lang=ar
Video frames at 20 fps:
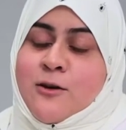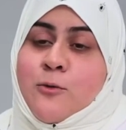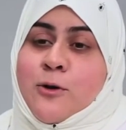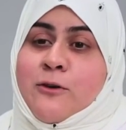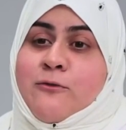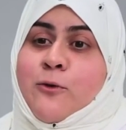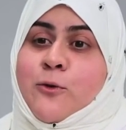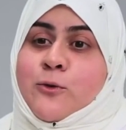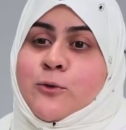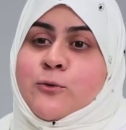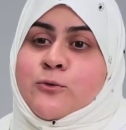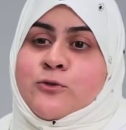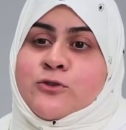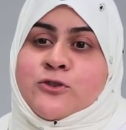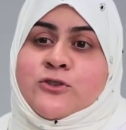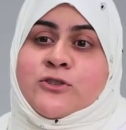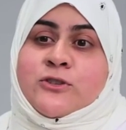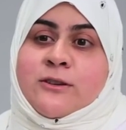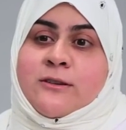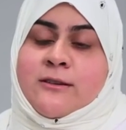ويفقدون
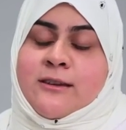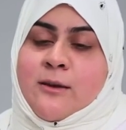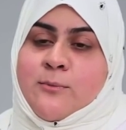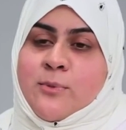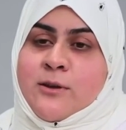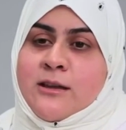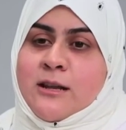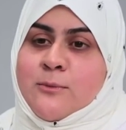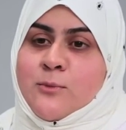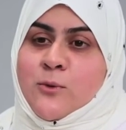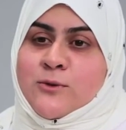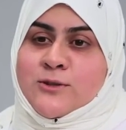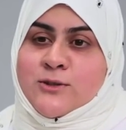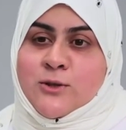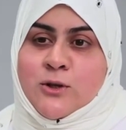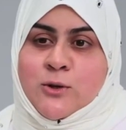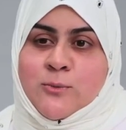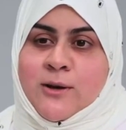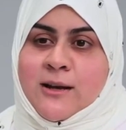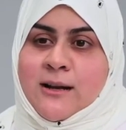جزء كبير من
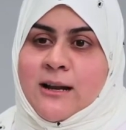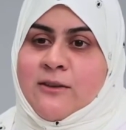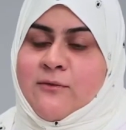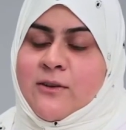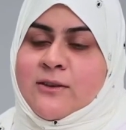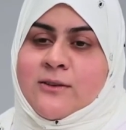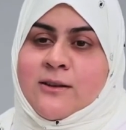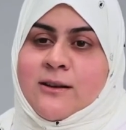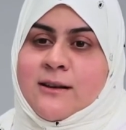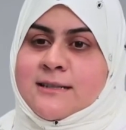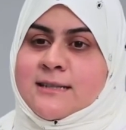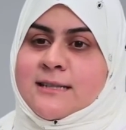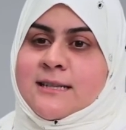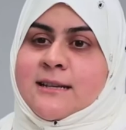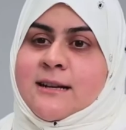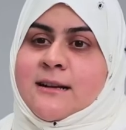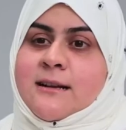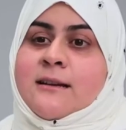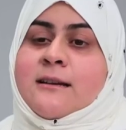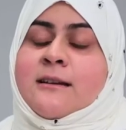وزنهم خلال فتره
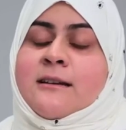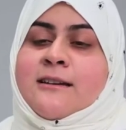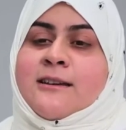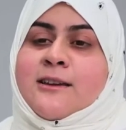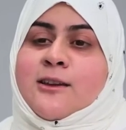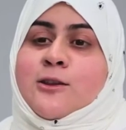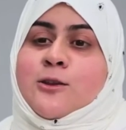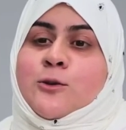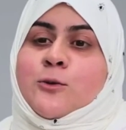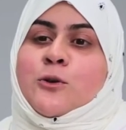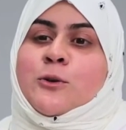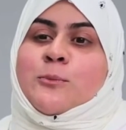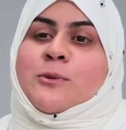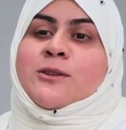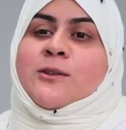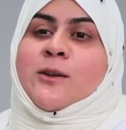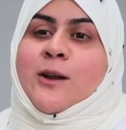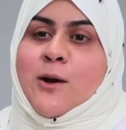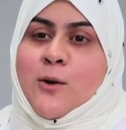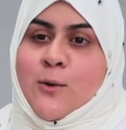قصيره ينتهون
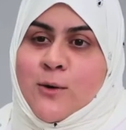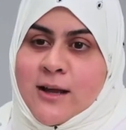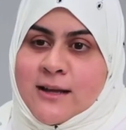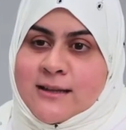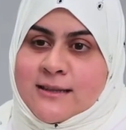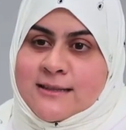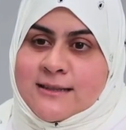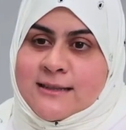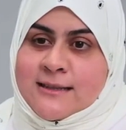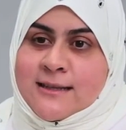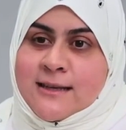بالترهلات.